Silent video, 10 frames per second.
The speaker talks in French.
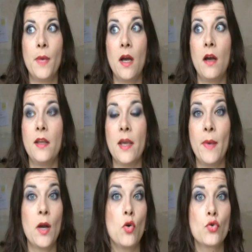il n'y a pas,
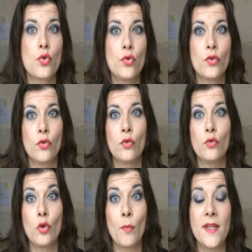a pas grand-chose
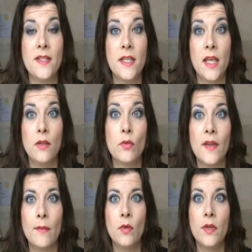en Urban Decay
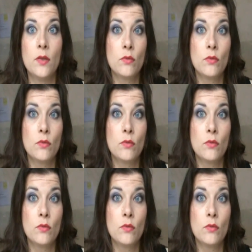notamment.